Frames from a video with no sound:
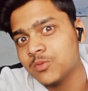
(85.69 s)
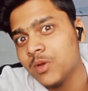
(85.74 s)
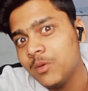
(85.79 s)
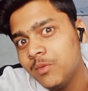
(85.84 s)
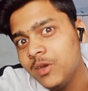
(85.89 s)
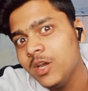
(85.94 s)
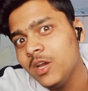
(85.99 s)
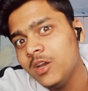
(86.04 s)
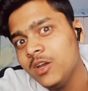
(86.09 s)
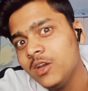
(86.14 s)
जब
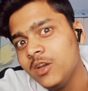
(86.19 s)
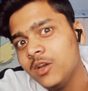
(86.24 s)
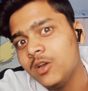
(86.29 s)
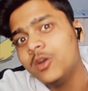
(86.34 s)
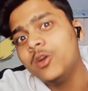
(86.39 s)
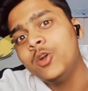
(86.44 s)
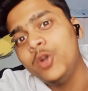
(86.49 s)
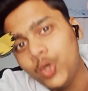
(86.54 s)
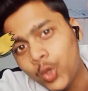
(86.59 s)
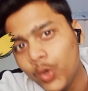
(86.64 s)
मैं बचपन में
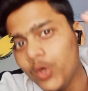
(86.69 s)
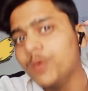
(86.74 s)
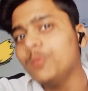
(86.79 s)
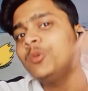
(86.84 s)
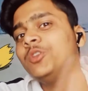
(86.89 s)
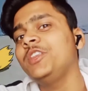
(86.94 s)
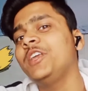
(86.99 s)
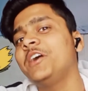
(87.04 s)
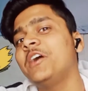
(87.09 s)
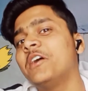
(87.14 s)

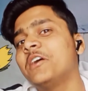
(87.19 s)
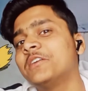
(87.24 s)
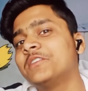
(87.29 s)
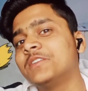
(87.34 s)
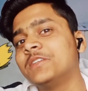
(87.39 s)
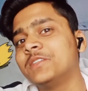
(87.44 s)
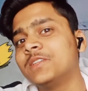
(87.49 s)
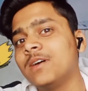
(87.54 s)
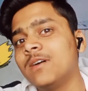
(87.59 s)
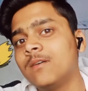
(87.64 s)
डोरेमोन
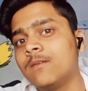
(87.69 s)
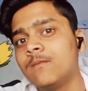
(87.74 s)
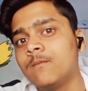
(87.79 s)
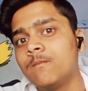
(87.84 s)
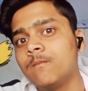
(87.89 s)
देखा था